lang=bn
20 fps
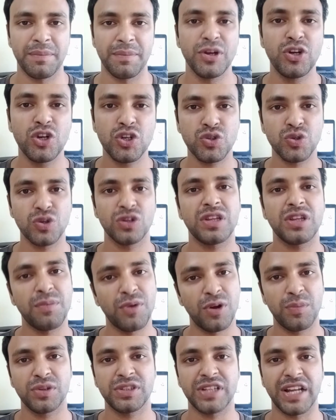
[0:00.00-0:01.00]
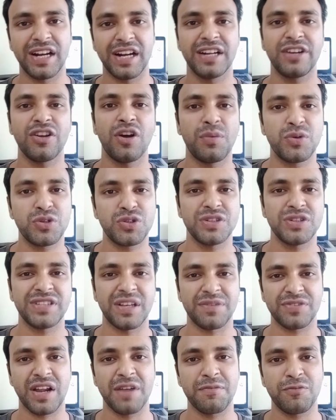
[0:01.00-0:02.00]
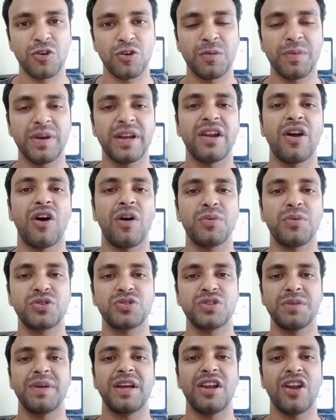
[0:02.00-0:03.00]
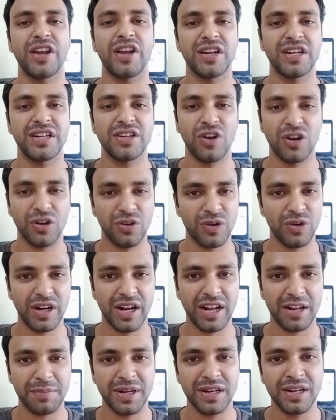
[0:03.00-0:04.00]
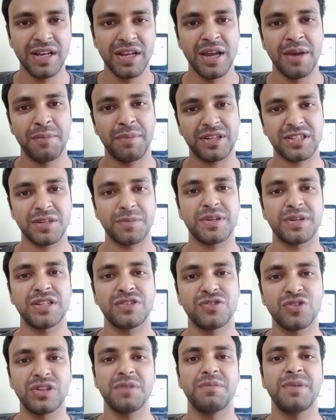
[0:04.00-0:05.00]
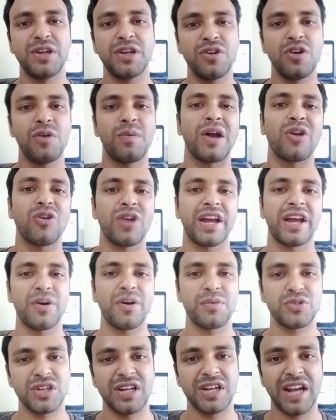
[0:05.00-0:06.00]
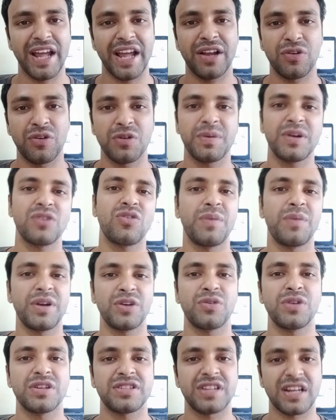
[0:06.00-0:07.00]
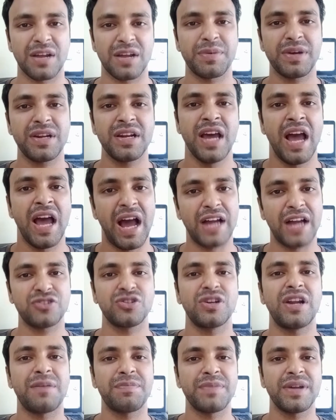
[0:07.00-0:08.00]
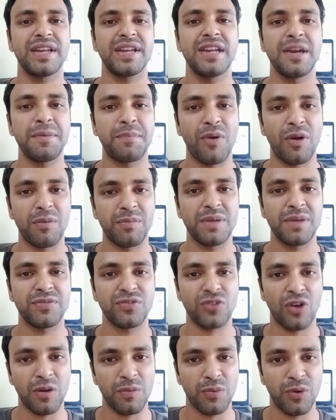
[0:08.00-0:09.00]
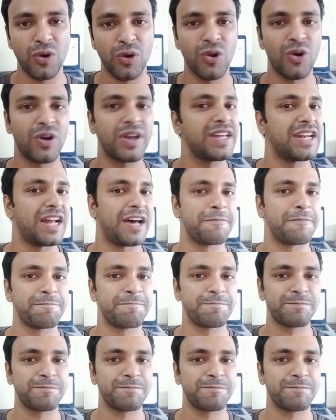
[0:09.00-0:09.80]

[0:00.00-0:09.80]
ভিডিও শুরুতে বলবো চ্যানেলটি অবশ্যই সাবস্ক্রাইব করবেন অবশ্যই বেল আইকনটি অন করে রাখবেন পাশাপাশি যদি ভিডিও ভালো লাগে অবশ্যই লাইক করবেন কমেন্ট করে জানাবেন আসলে আপনার কি প্রবলেম সলভ হলো কি না